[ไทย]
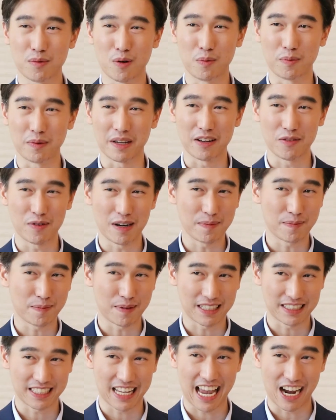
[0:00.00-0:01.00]
ผมคิดว่า
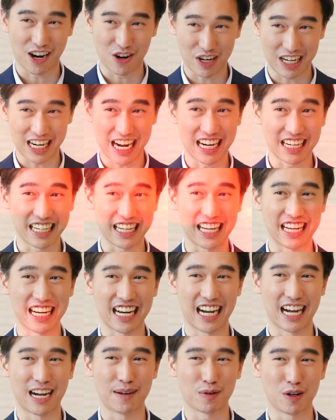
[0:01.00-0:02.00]
กระแสค่อนข้างดี
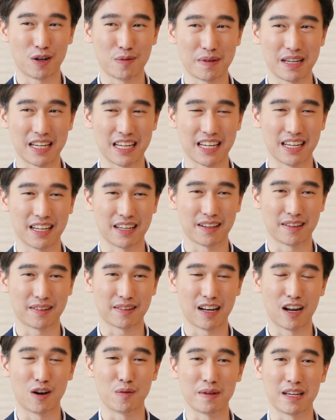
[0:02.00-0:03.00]
นะครับก็มี
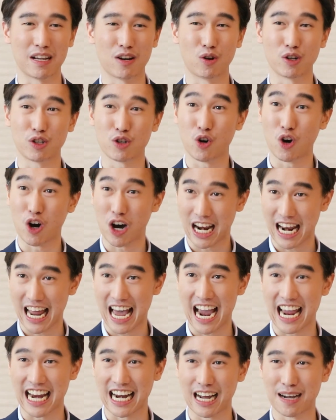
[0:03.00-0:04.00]
เรามีรถโชว์ออนไล
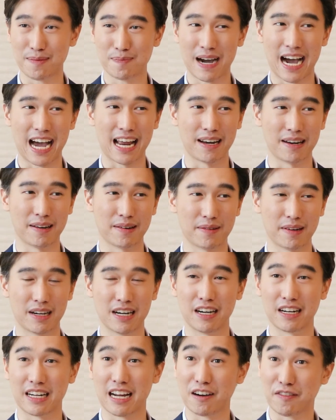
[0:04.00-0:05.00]
น์นะครับผ่าน
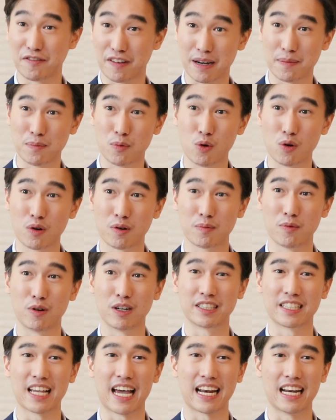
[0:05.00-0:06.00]
ทาง Facebook บ
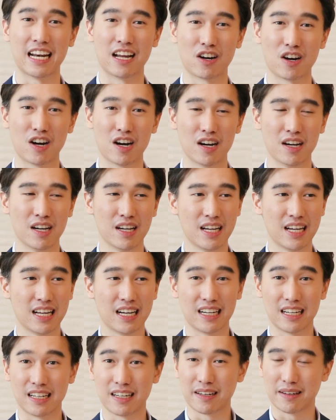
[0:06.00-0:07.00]
ริษัท แล้วก็
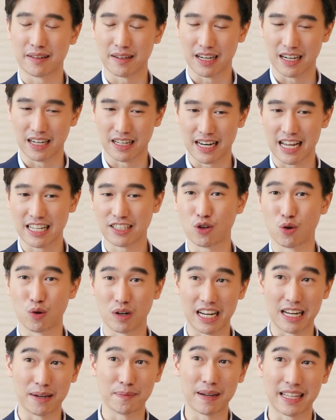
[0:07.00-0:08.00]
ได้ส่ง
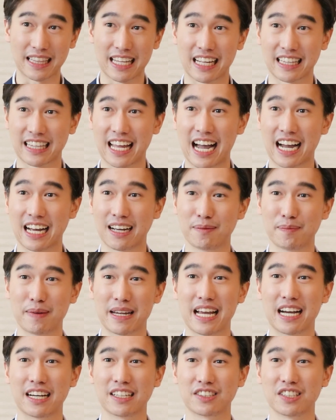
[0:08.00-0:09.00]
ลิงก์ไปต่างๆ ไป
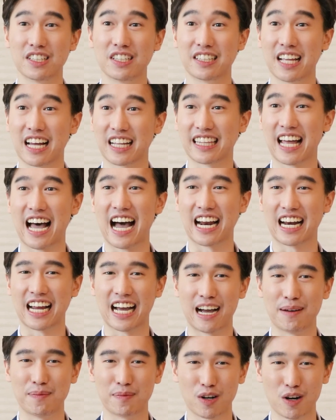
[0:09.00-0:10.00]
ยังสื่อต่างๆ
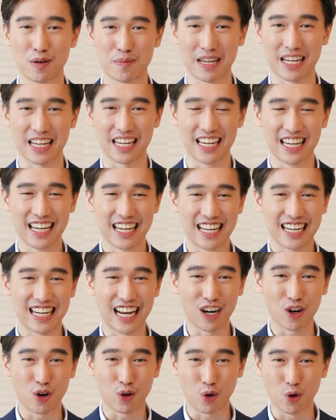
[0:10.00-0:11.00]
นะครับ ก็มี
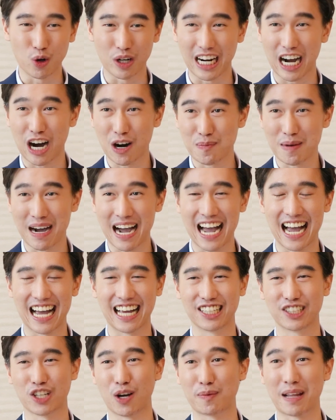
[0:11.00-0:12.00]
นักลงทุนเข้ามา
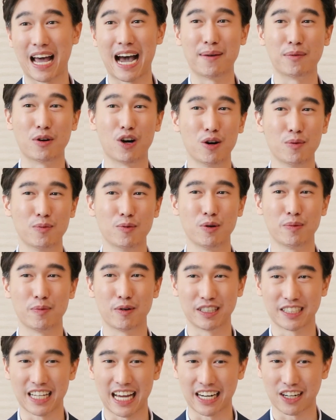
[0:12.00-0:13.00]
สอบถามข้อมูล
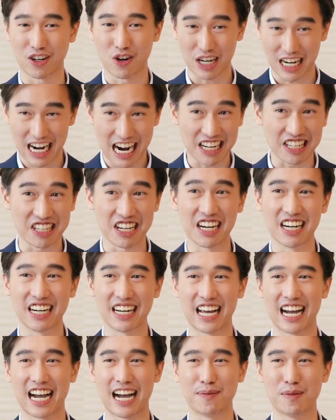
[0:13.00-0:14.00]
บริษัทค่อนข้างเยอะ
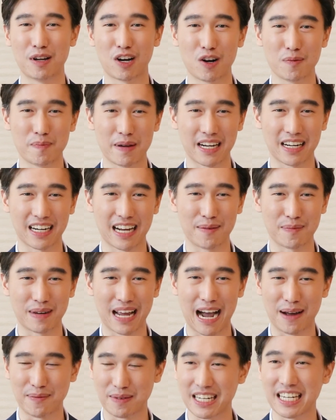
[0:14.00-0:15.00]
นะครับ แล้วก็เป็น
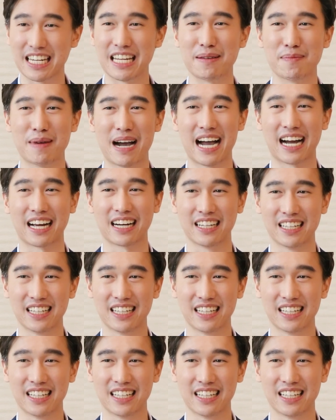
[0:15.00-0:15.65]
คำถามที่ดีมาก